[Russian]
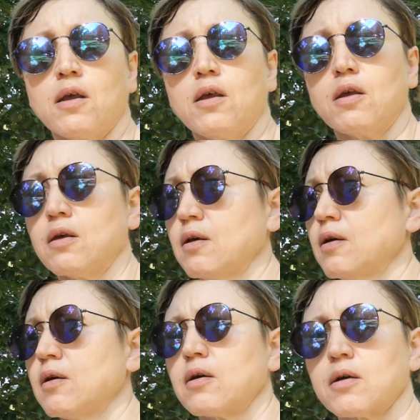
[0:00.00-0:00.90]
И
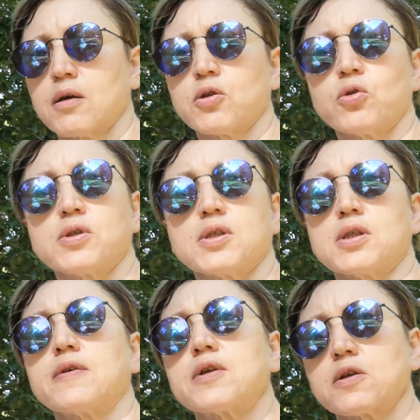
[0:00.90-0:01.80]
э, готовится
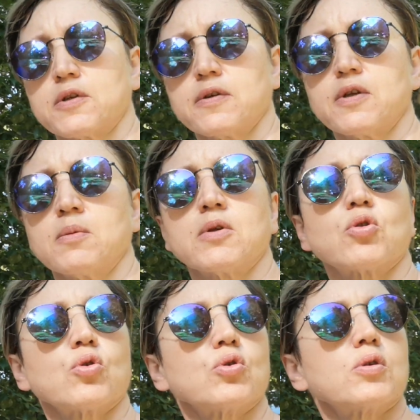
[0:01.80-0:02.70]
завтрак в это время,
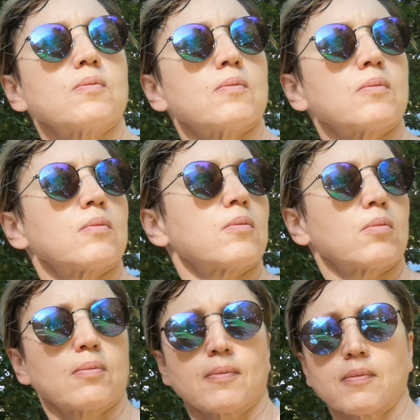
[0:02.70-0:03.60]
то есть
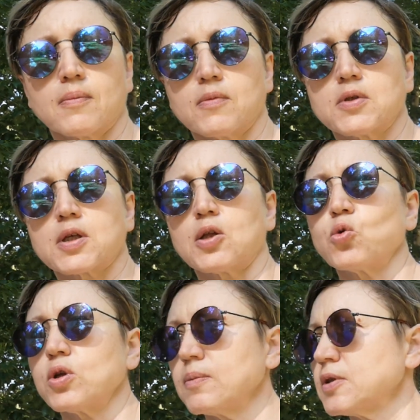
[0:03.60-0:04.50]
э, с
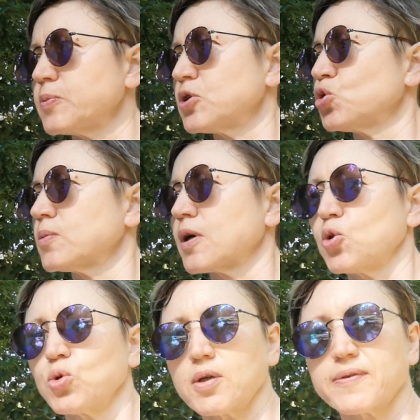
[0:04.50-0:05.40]
калориями, с подсчетом
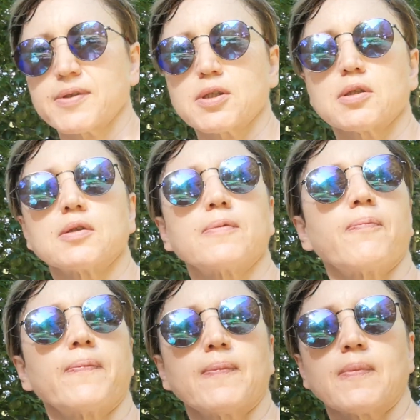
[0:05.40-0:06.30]
калорий.
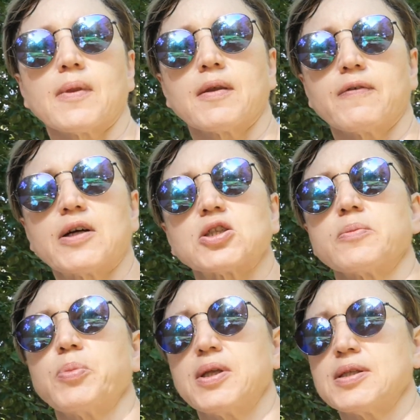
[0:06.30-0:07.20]
э,
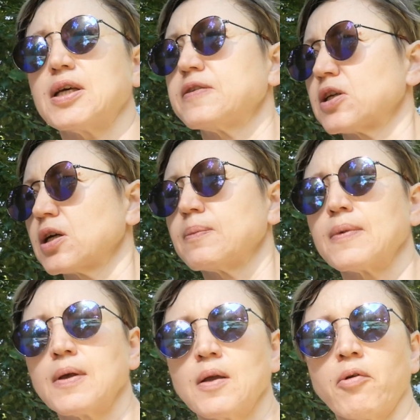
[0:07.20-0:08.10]
важно перед
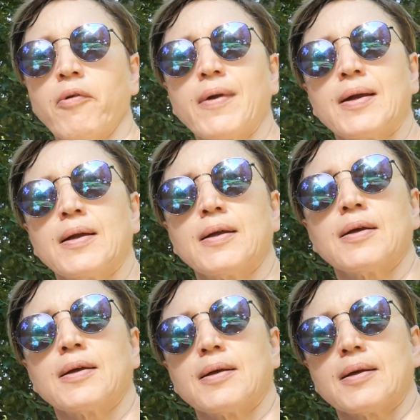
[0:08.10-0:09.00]
завтраком
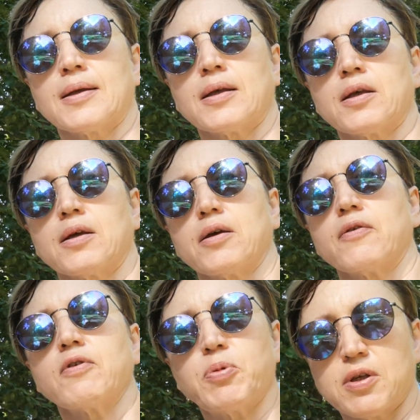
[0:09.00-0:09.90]
э,
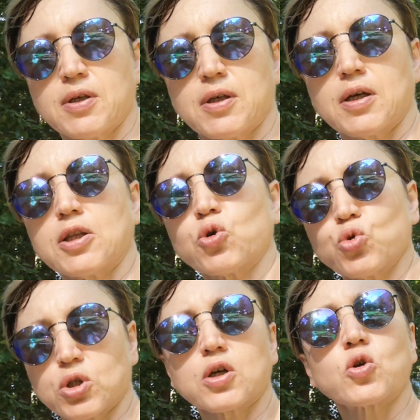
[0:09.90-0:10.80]
выпить
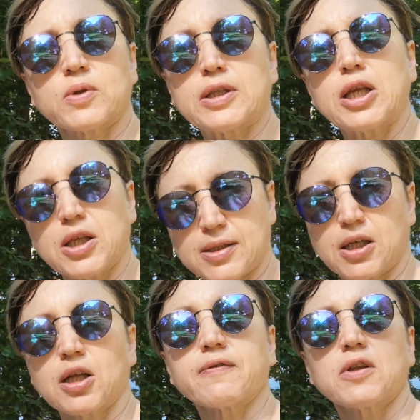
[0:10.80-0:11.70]
такой же огромный третий
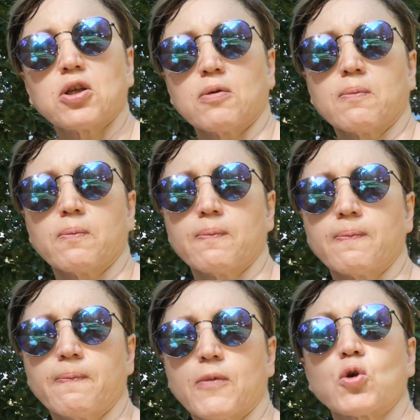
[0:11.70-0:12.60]
стакан воды,
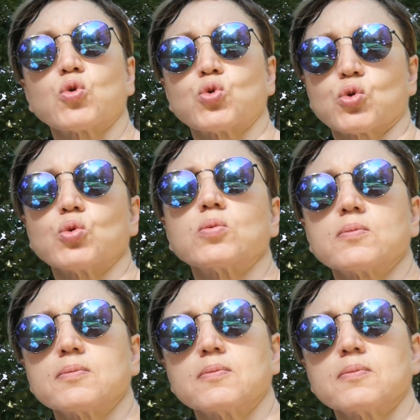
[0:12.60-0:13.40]
кружку,